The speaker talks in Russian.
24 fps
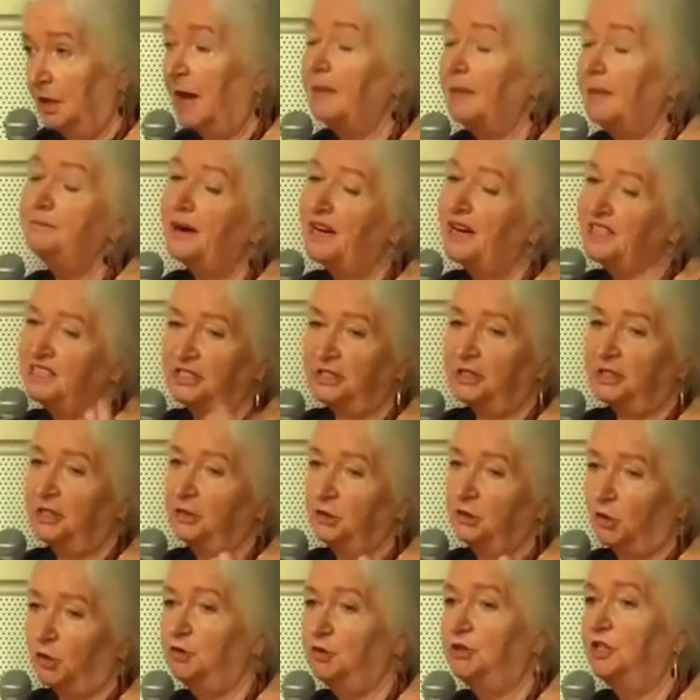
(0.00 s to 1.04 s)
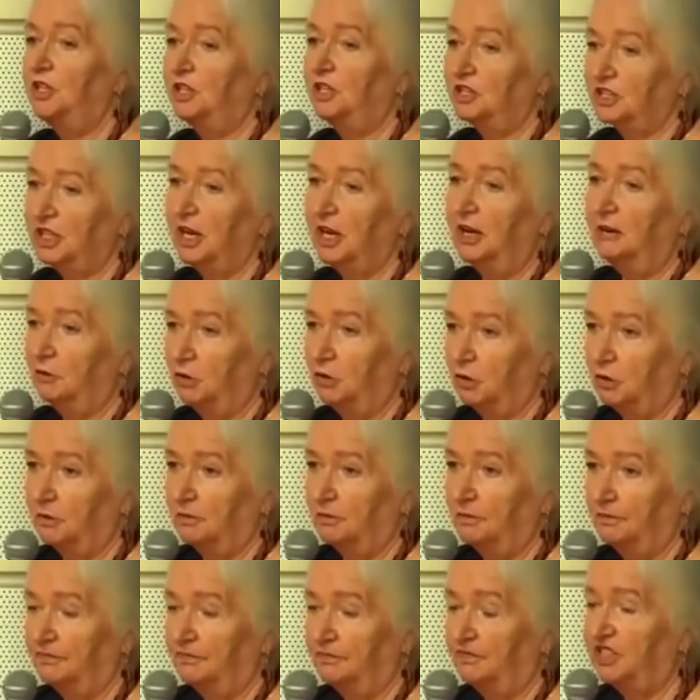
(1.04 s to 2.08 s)
Опасный, трудный разговор.
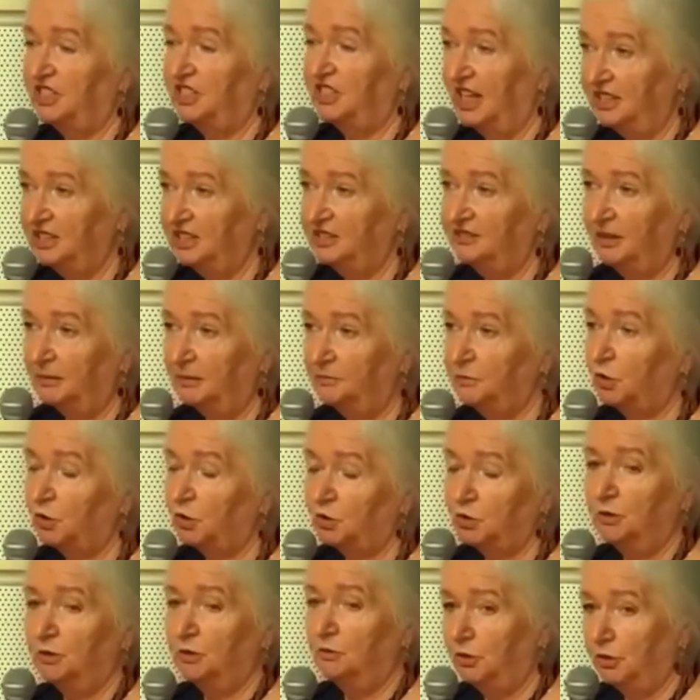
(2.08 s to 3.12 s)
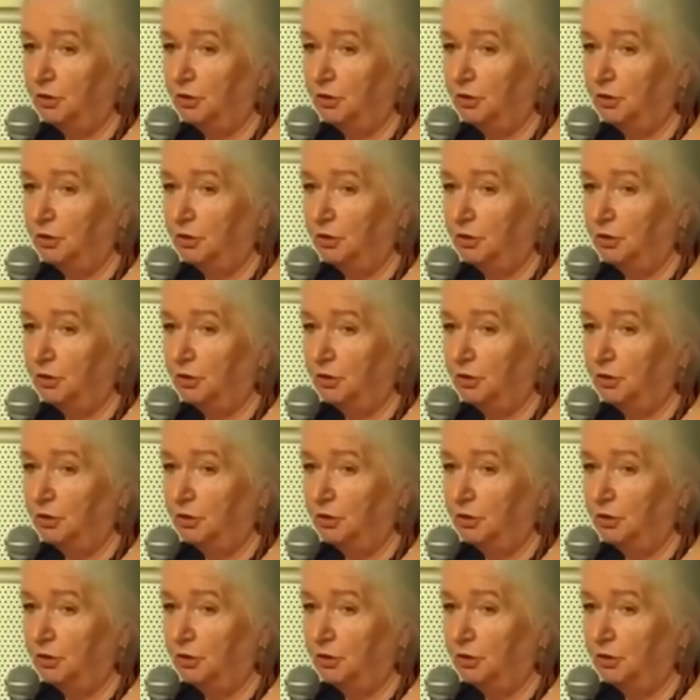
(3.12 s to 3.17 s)
Вы знаете, вам трудно